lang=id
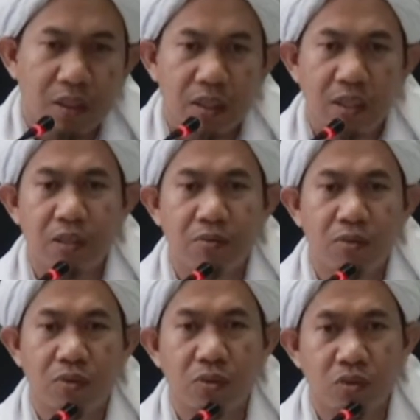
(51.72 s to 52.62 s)
Ini
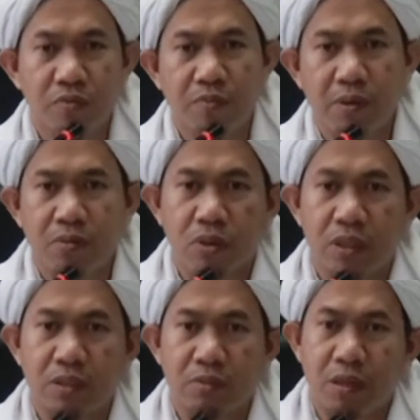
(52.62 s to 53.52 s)
sumpah
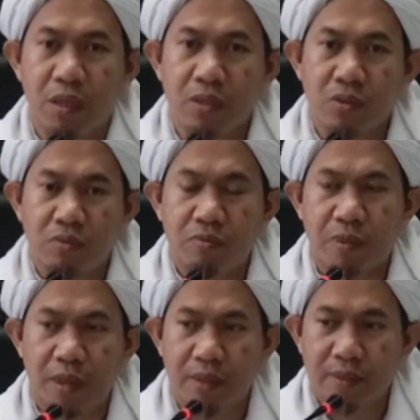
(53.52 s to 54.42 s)
bukan sembarang
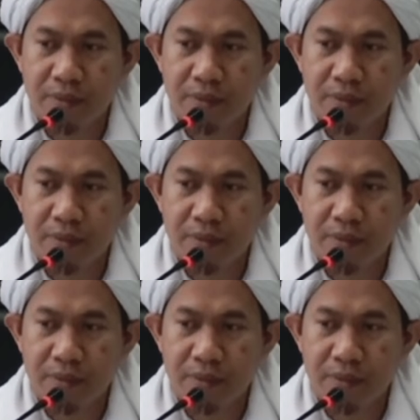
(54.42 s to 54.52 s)
sumpah.